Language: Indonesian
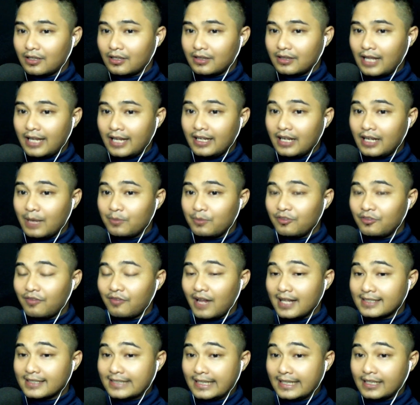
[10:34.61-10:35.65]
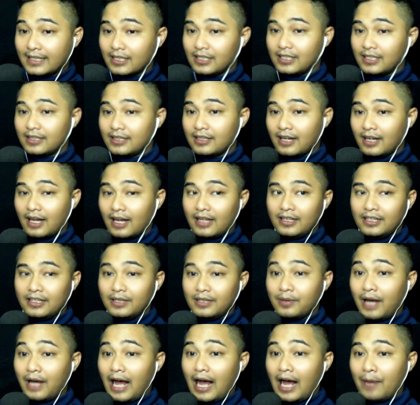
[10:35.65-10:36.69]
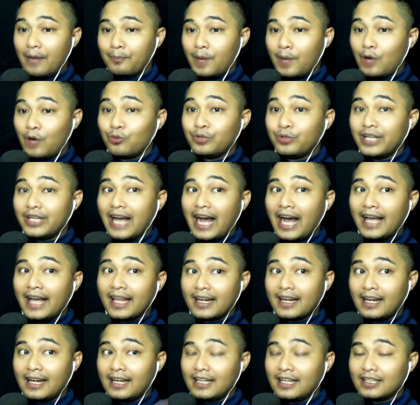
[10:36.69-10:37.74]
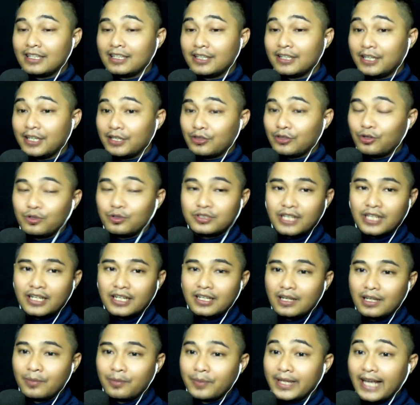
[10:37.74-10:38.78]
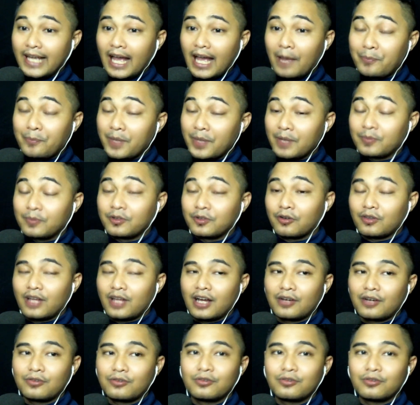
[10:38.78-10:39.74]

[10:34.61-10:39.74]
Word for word: tadi kamu falset di tengah di mau di akhir nada tinggi itu jadi lebih epic menurut aku